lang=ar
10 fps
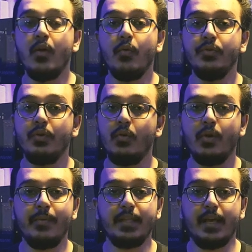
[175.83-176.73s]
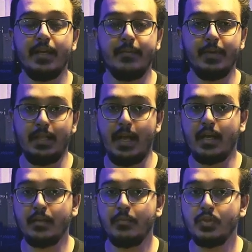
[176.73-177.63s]
وان هو بدا يعمل
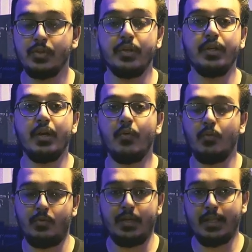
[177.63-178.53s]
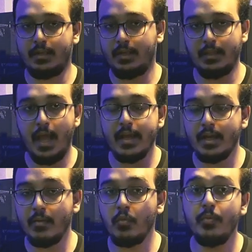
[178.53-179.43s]
حاجات مصريه وكان كان
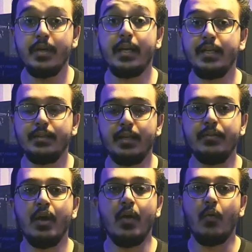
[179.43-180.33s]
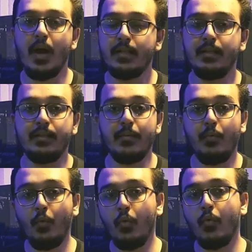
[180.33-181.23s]
حاجه مبهره جدا وقعدت اتابعه